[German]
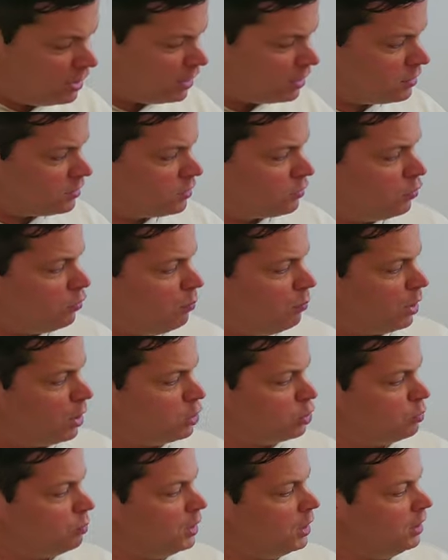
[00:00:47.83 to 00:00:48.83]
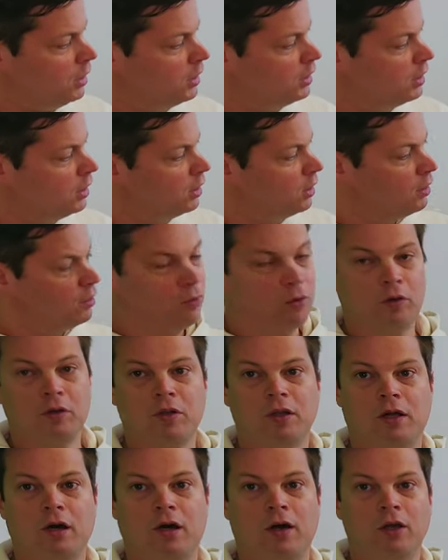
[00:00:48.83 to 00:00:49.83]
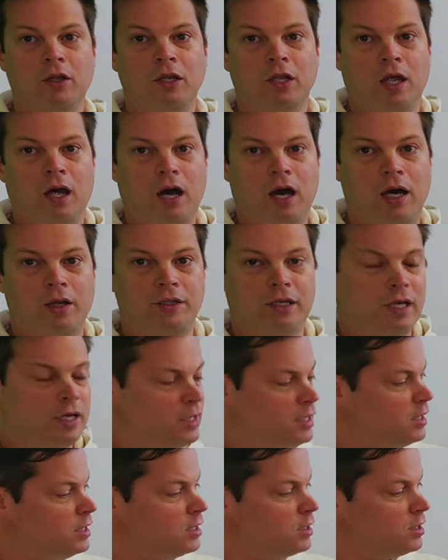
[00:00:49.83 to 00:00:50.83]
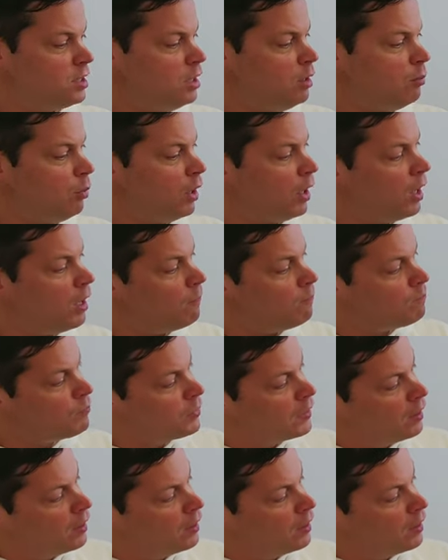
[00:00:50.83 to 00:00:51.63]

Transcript: weg, zum Beispiel hier unser ADHS-Zebra,